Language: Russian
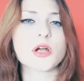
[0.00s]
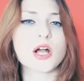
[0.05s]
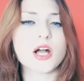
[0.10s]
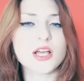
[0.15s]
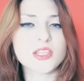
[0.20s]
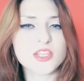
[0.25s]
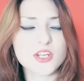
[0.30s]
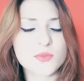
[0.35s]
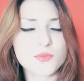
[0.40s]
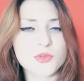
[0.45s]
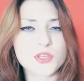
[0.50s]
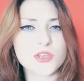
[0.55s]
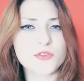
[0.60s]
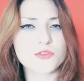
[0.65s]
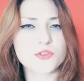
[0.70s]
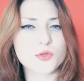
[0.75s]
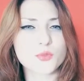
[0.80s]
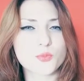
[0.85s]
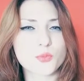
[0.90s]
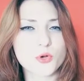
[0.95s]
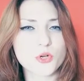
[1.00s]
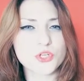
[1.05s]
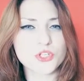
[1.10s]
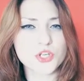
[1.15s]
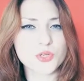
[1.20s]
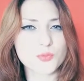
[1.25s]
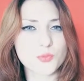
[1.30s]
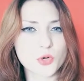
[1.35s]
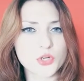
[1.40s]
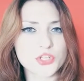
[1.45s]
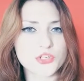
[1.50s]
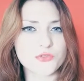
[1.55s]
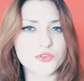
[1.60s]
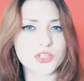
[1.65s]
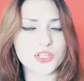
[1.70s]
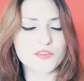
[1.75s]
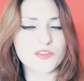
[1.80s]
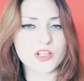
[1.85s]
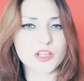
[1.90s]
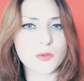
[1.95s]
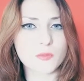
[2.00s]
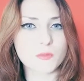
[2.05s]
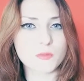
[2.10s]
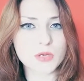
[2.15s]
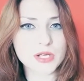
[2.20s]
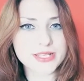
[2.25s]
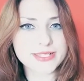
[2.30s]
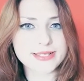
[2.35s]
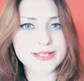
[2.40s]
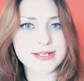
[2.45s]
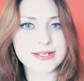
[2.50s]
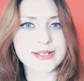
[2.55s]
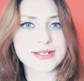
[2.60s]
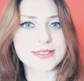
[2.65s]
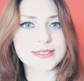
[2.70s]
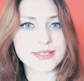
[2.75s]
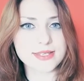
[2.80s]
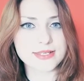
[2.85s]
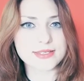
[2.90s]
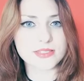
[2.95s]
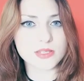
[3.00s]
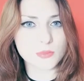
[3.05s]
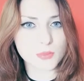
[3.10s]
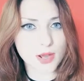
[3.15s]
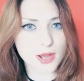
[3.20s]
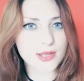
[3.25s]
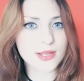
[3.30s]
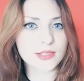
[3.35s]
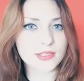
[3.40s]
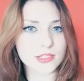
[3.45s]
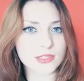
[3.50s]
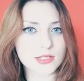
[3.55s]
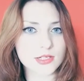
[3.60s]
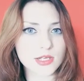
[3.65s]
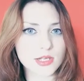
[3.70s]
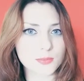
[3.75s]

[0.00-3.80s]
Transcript: кадром меня все больше и больше волновала мысль, где снимали этот